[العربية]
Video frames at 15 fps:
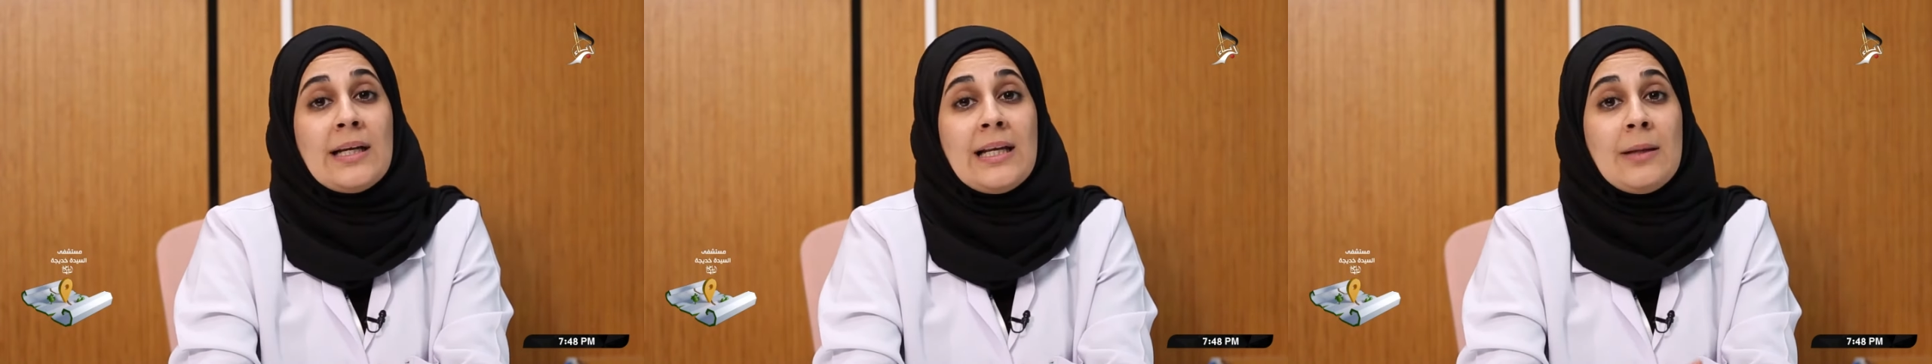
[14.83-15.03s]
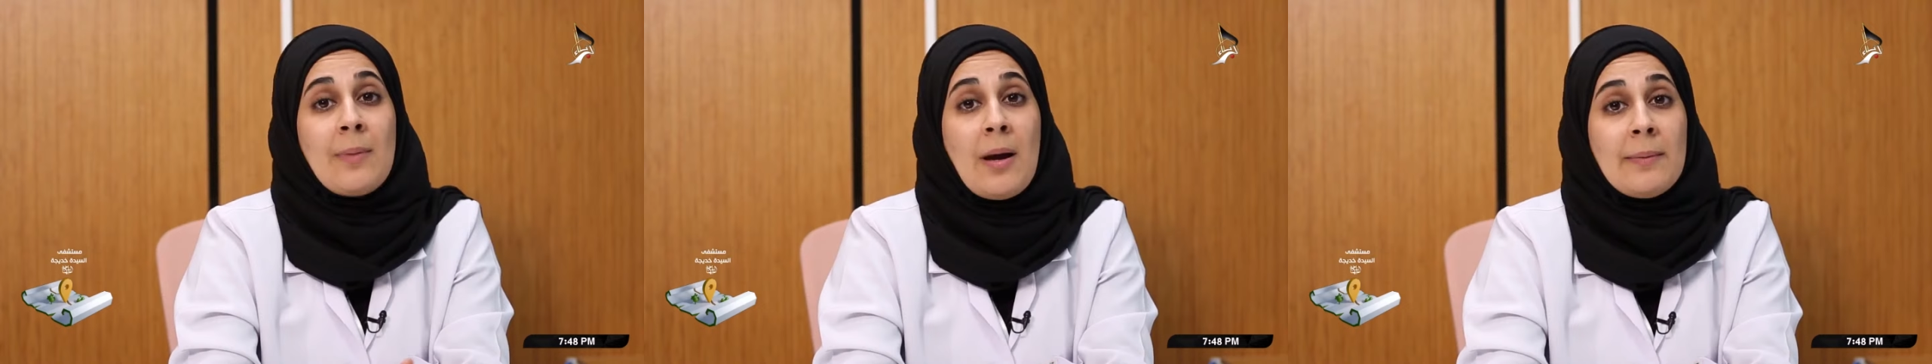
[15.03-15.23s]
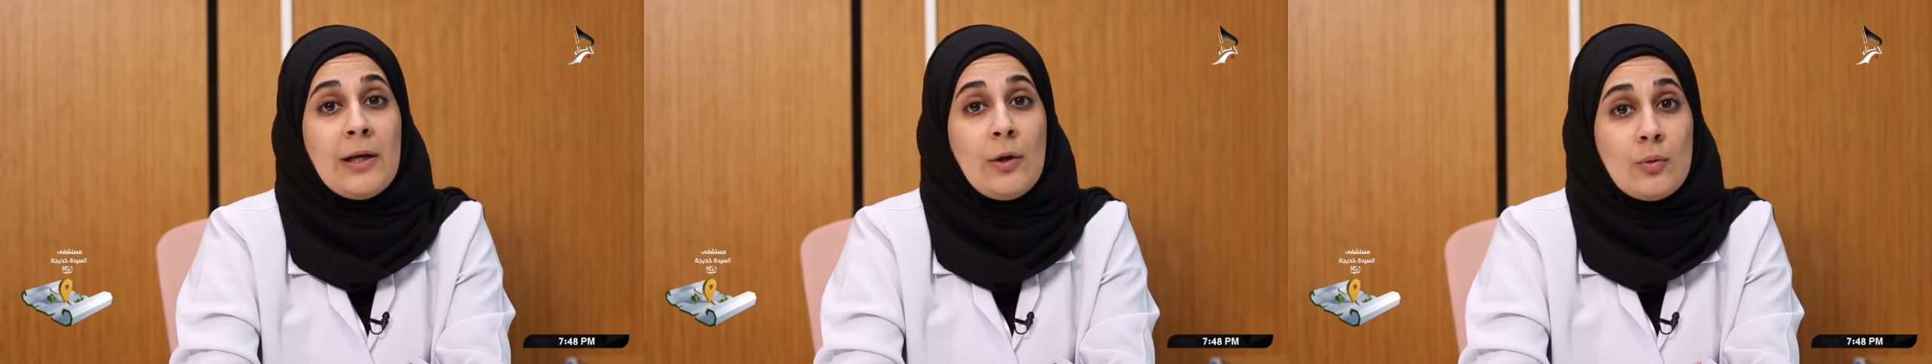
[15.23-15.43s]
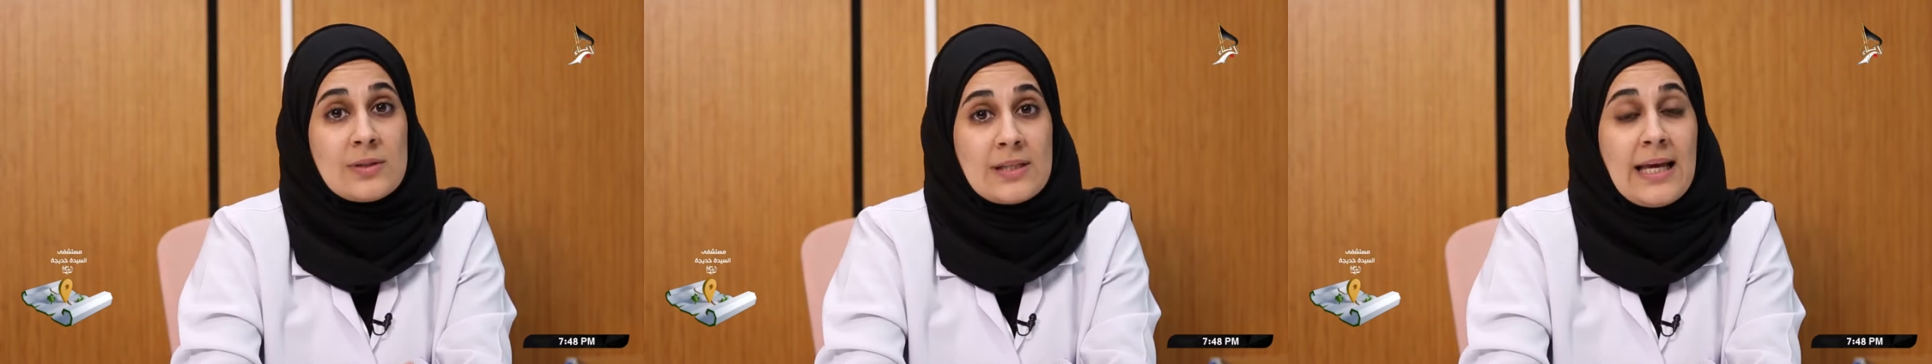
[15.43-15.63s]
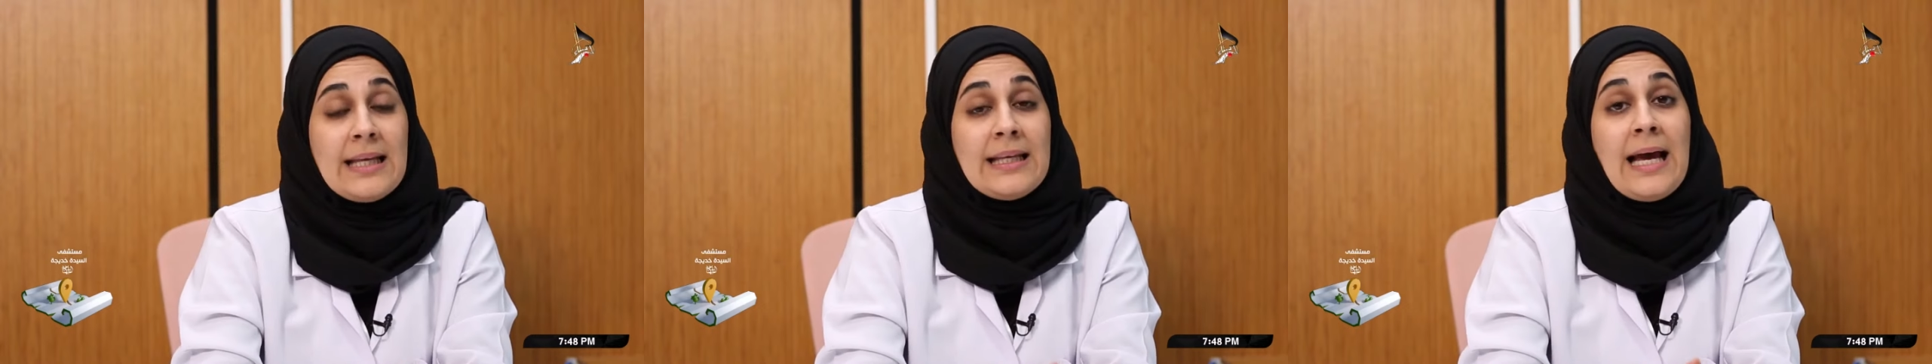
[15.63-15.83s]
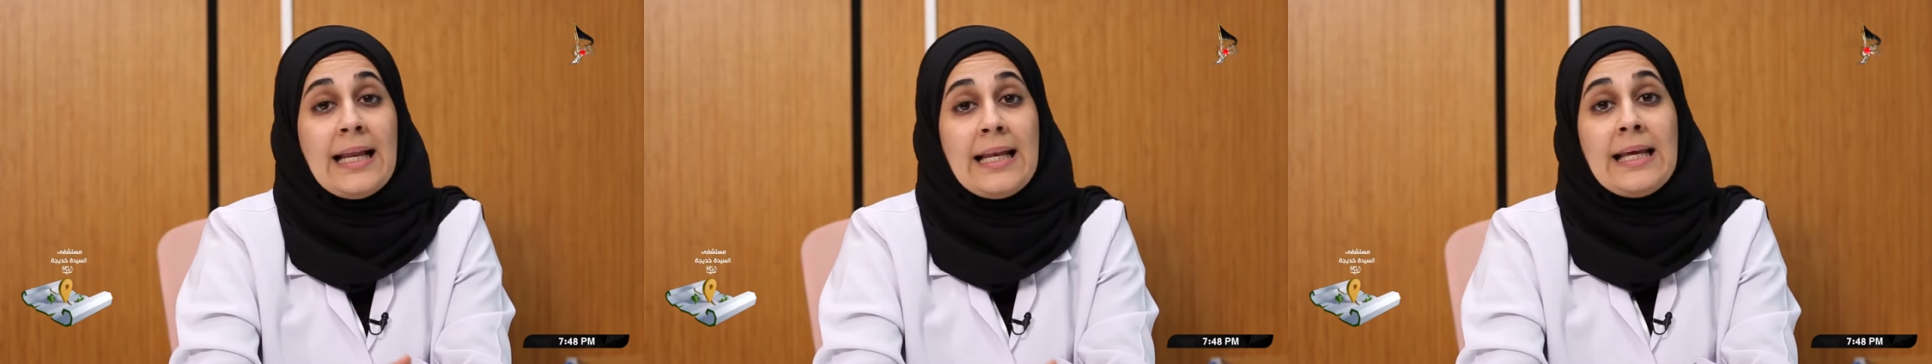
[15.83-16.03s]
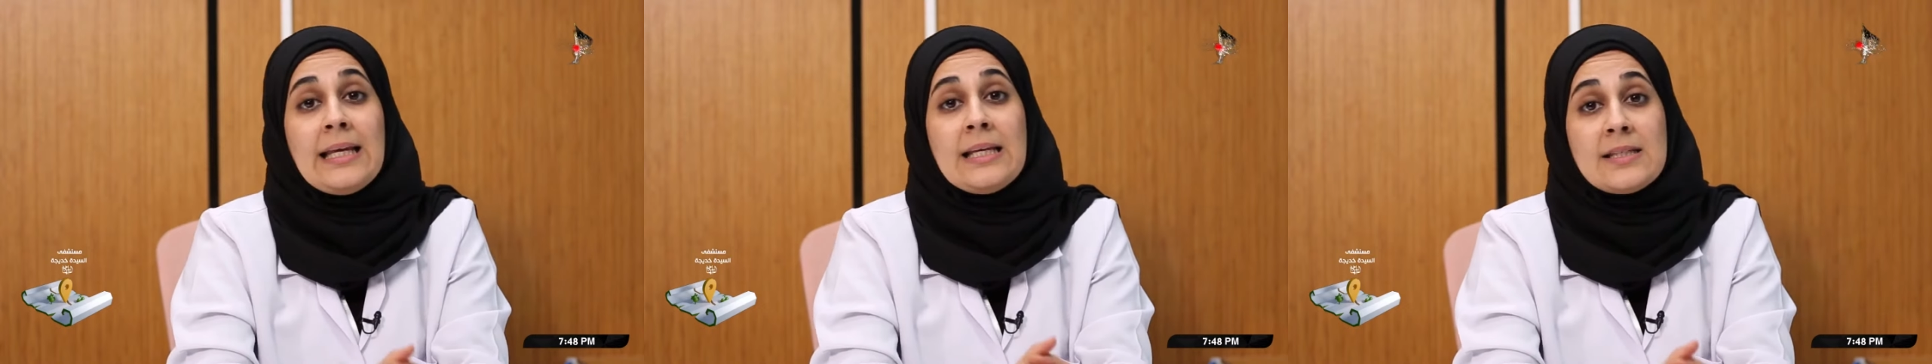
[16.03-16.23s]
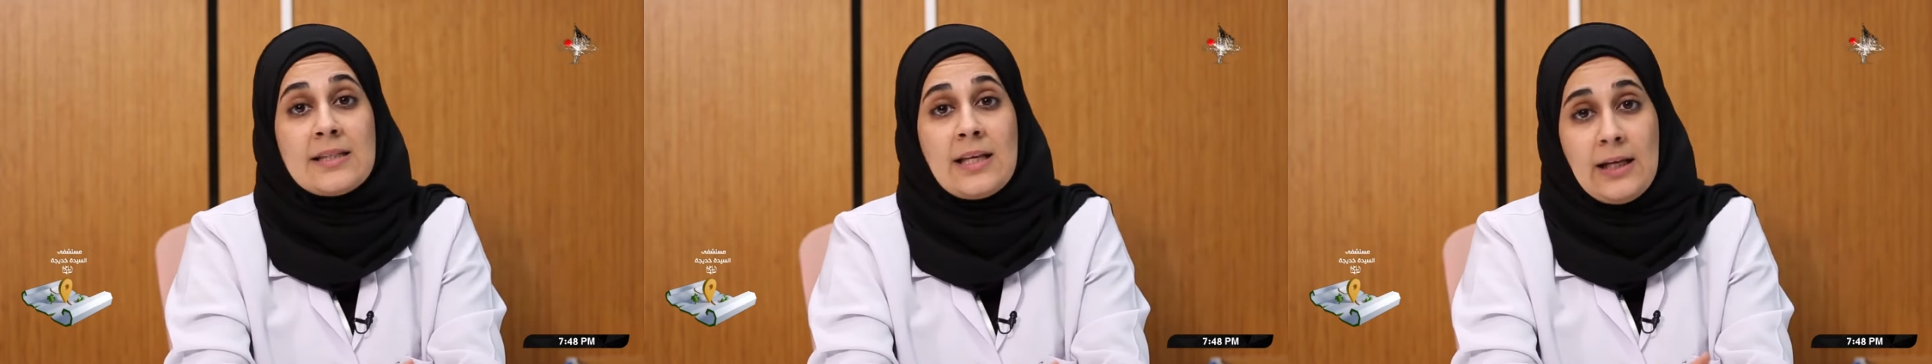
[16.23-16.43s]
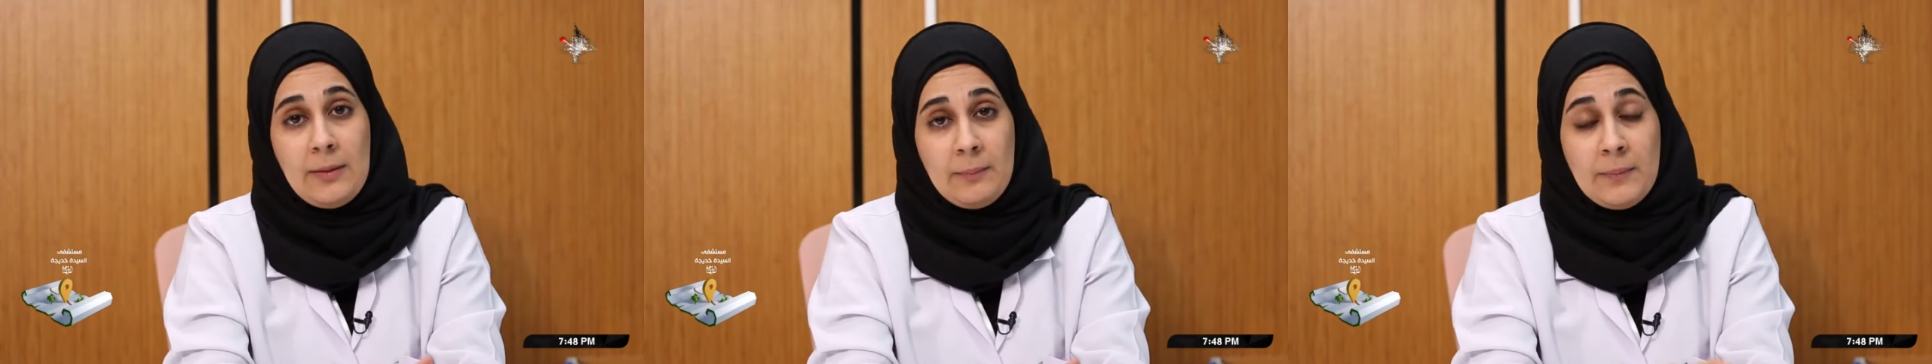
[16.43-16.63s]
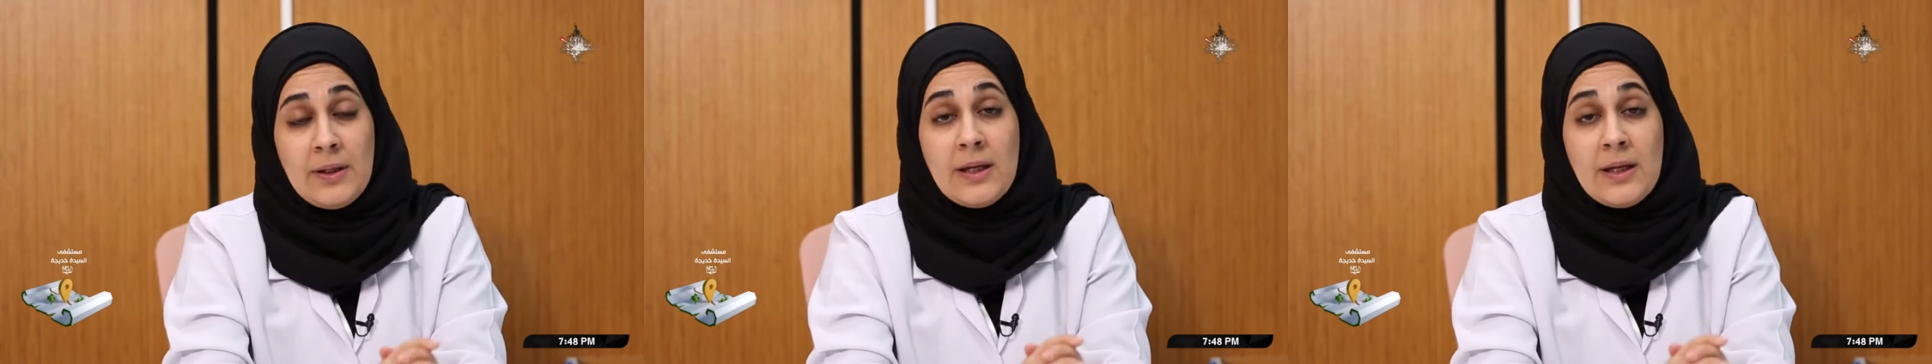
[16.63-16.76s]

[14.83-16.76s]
الإمام الحسين عليه السلام